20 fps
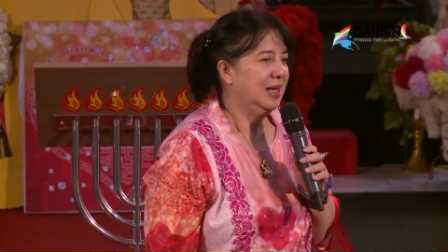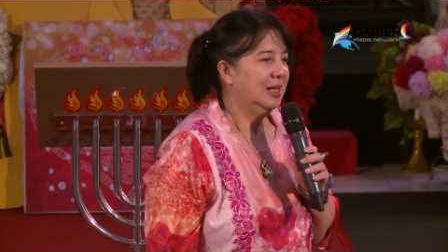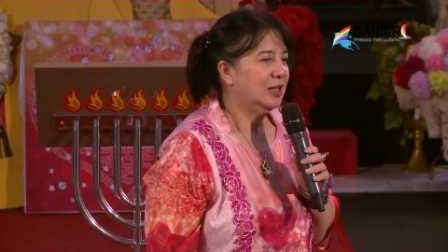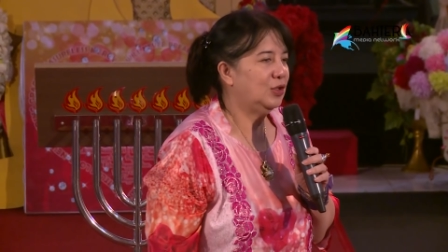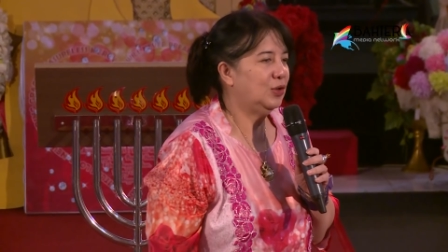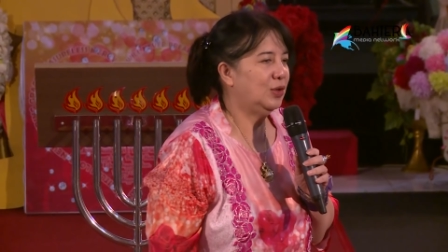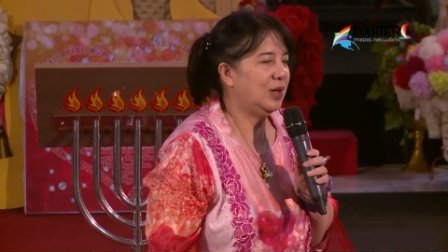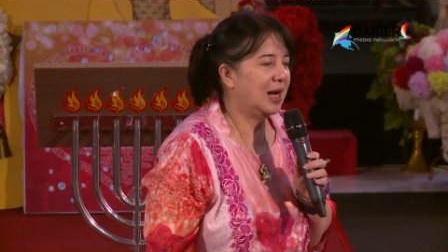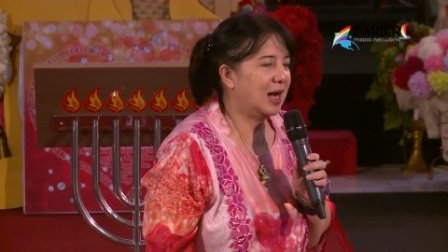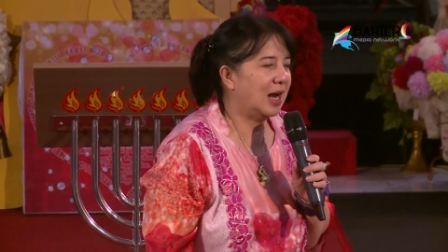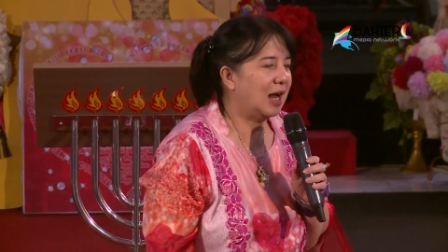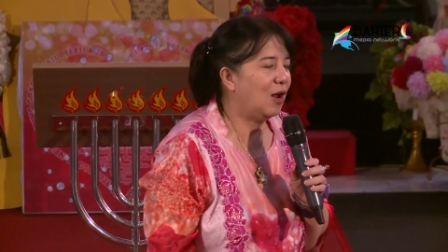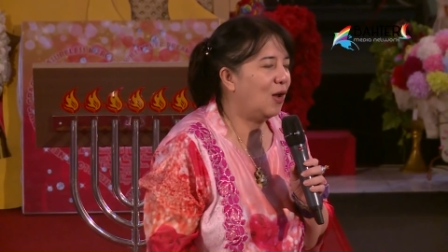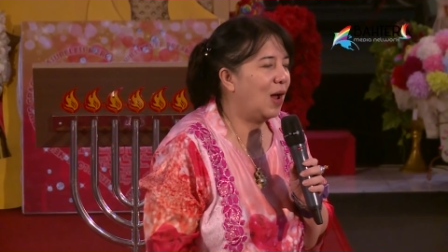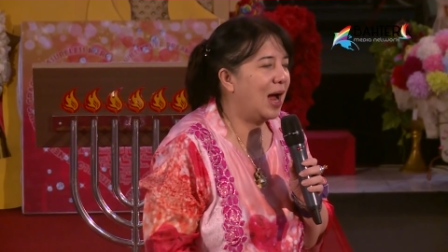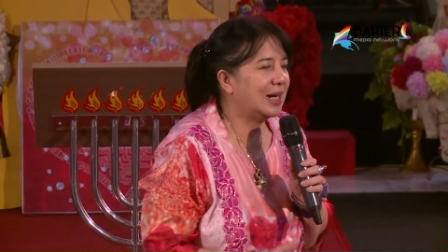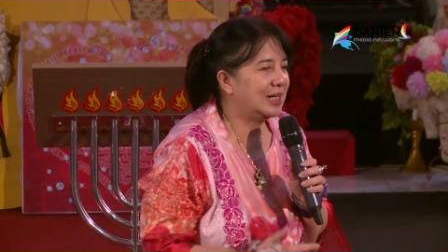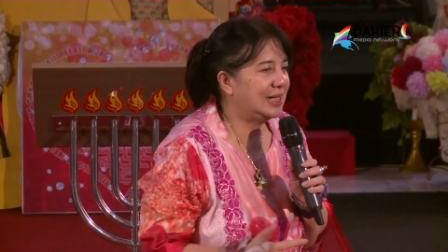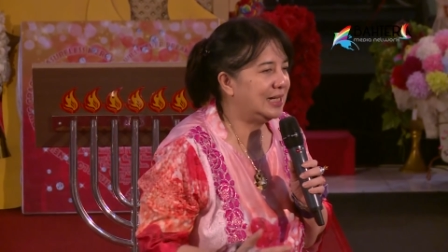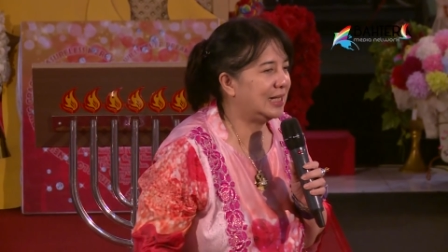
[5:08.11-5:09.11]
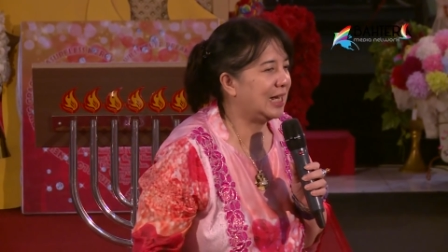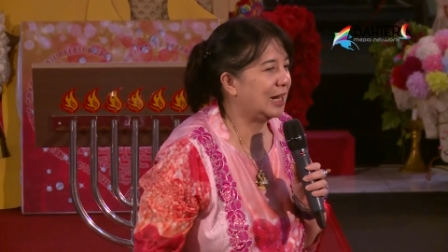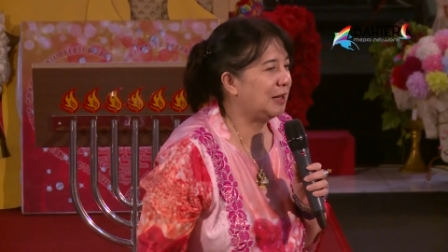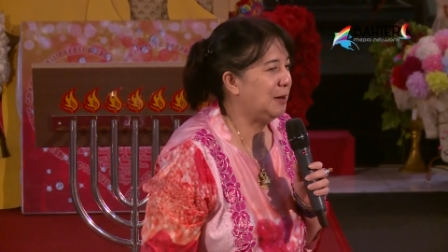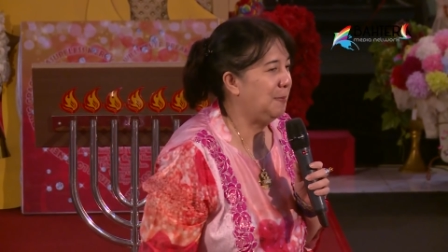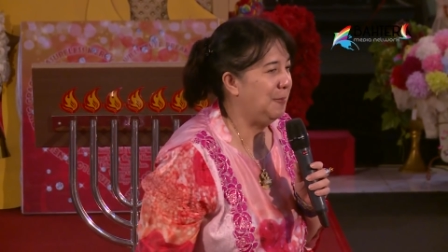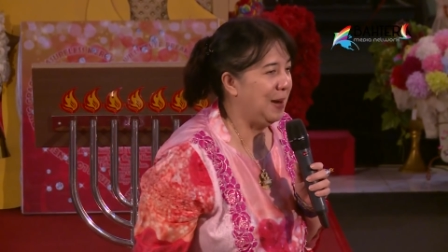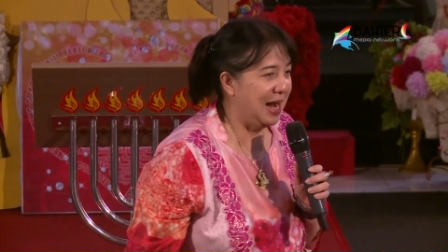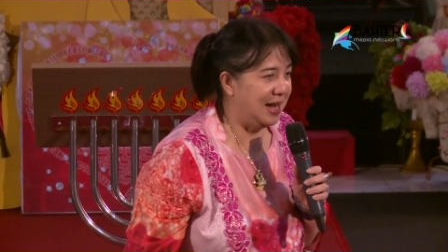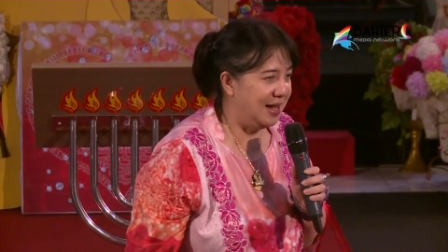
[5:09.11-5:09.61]
Saudara kalau arsitek
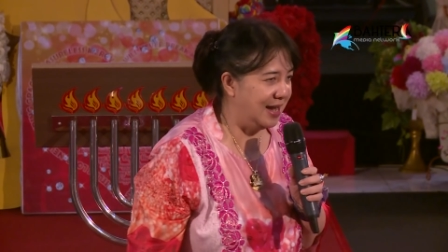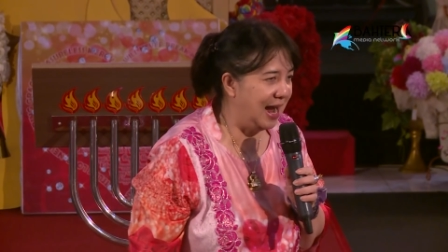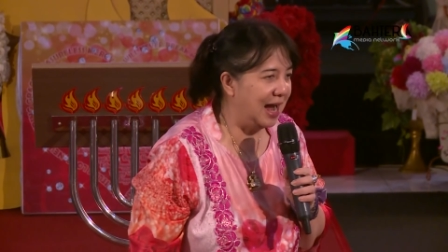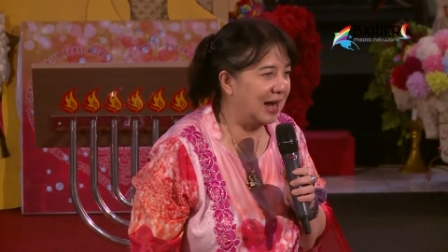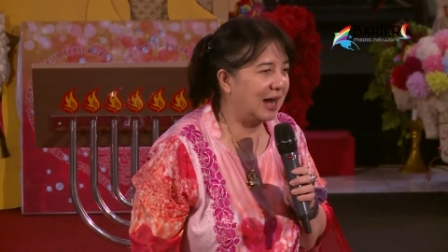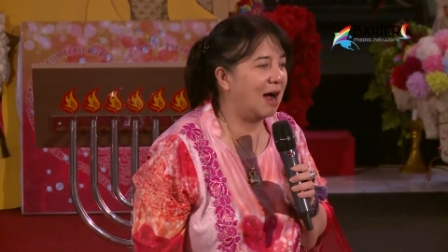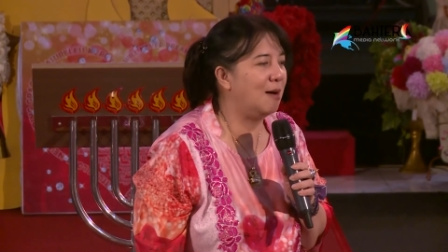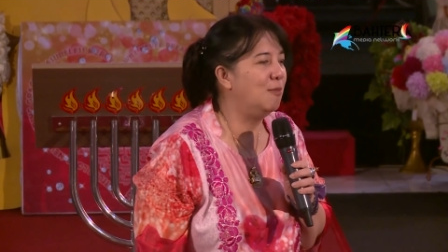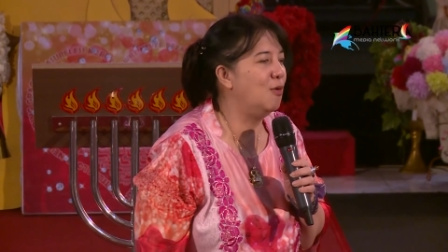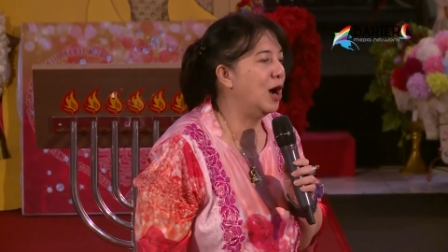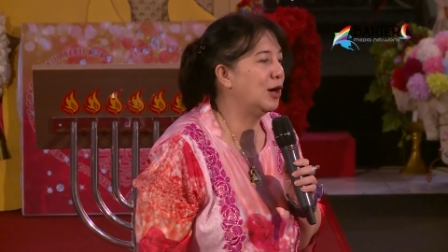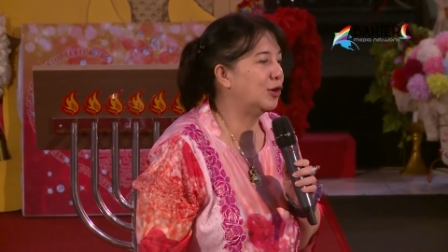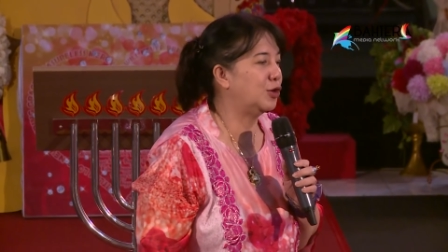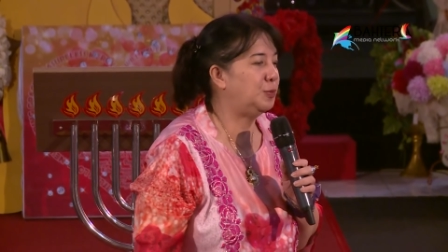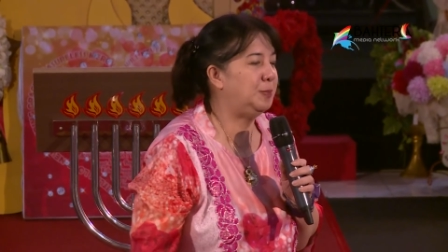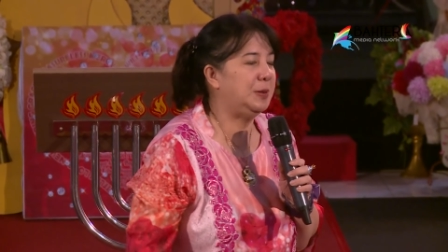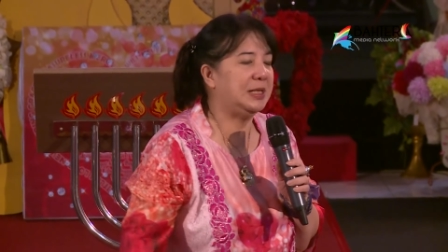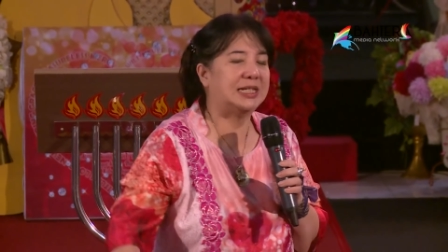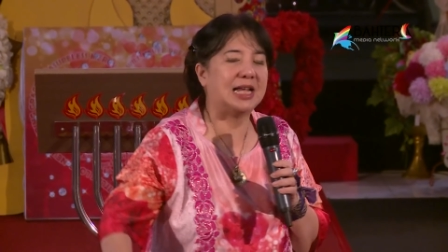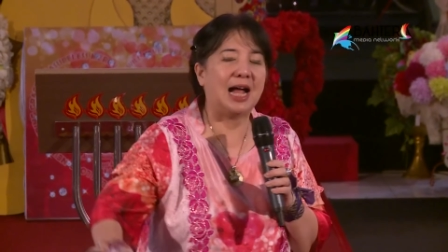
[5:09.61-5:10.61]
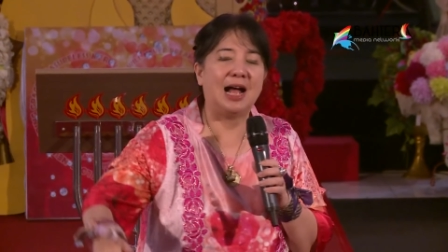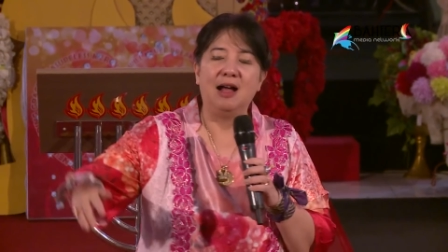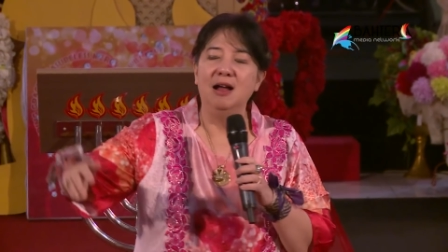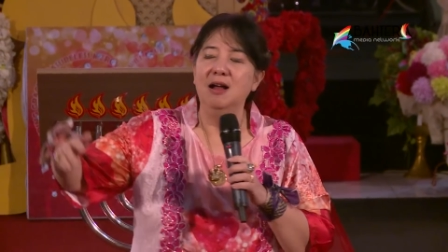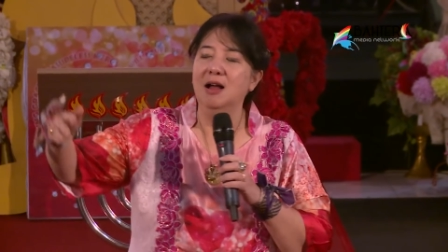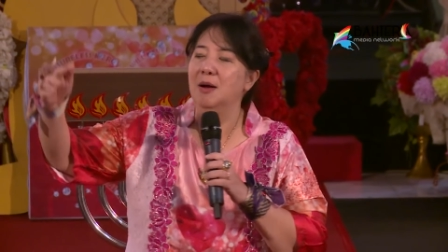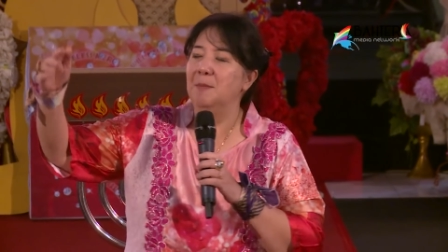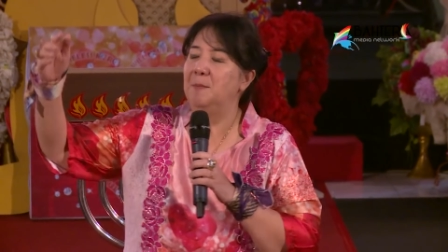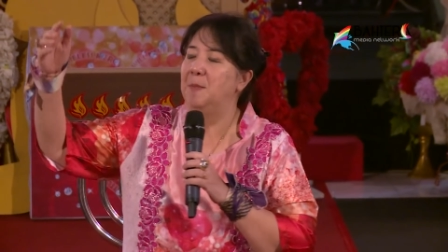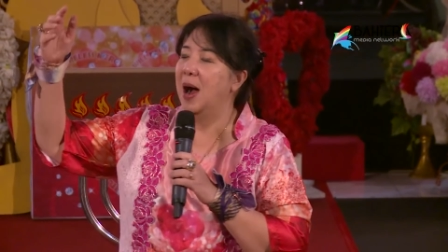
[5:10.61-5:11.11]
di Belanda kamu harus bisa
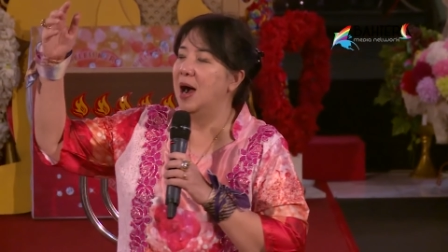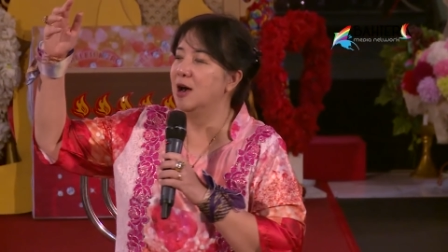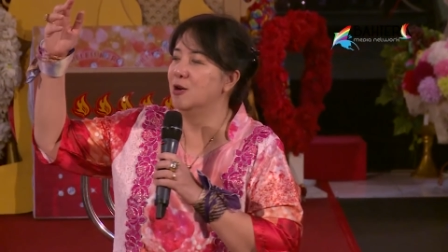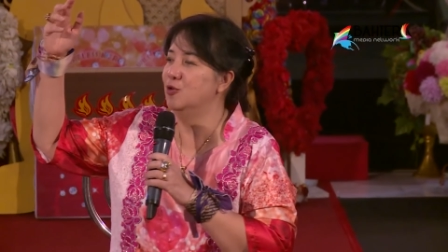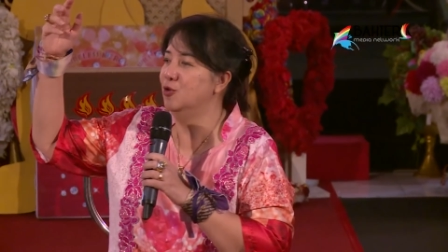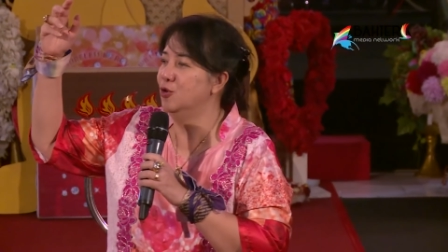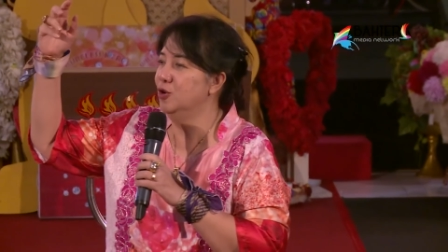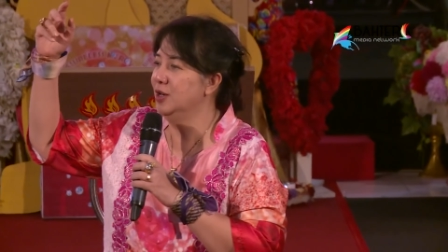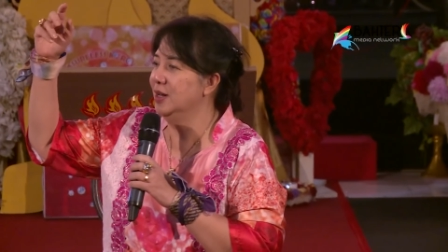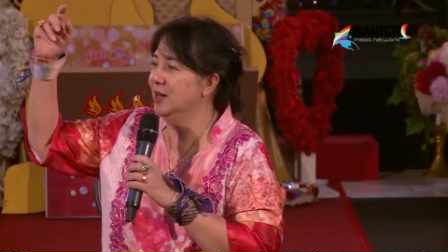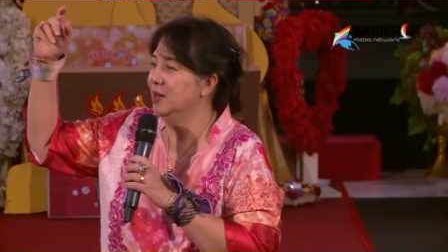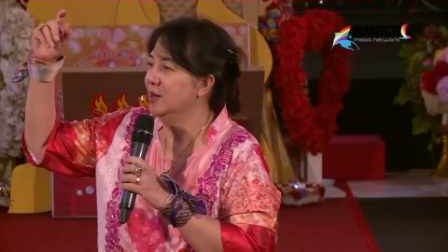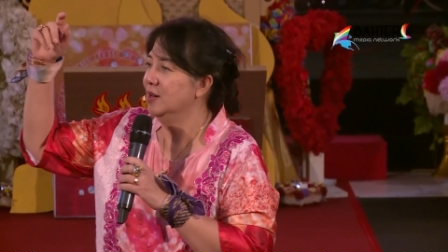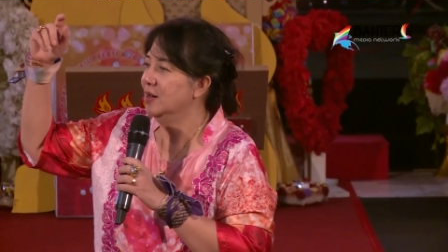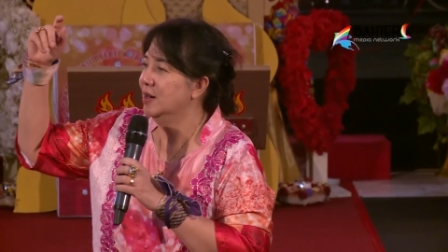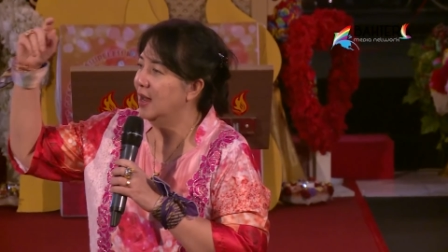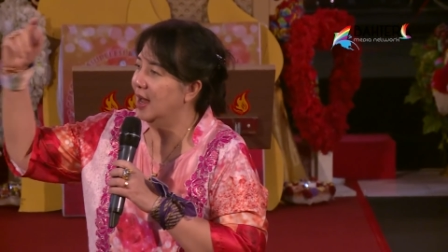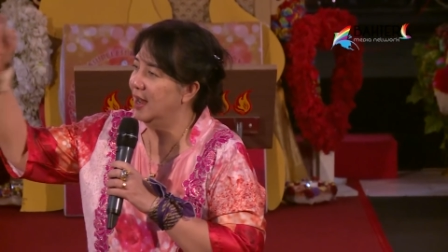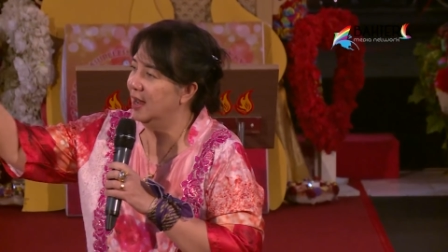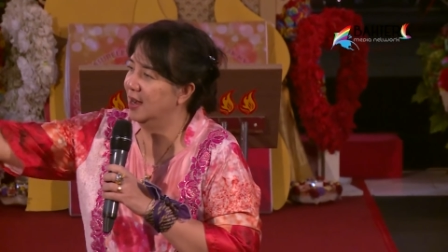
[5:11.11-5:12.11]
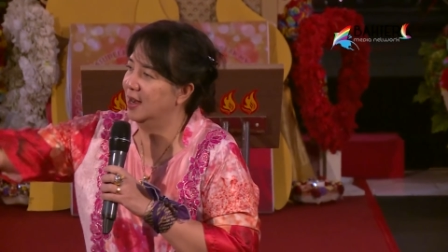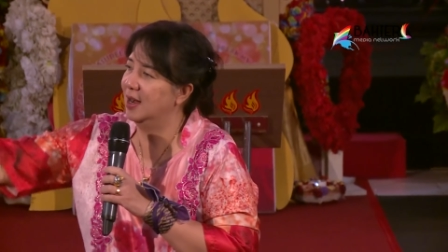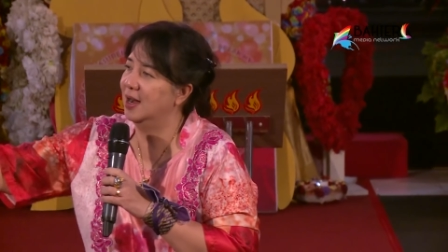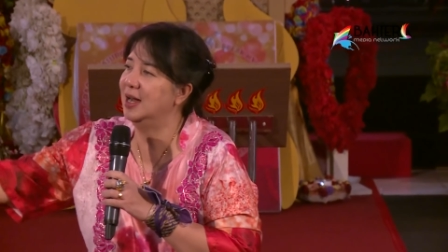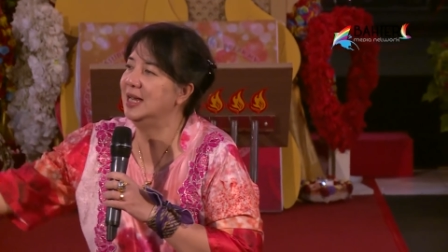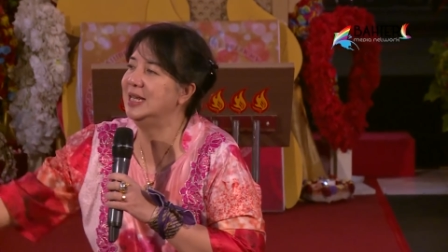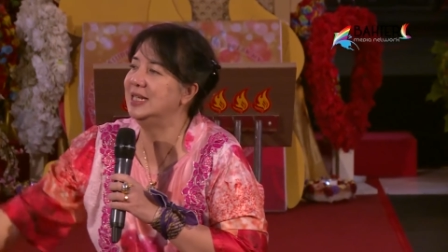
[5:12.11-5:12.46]
bangun uh,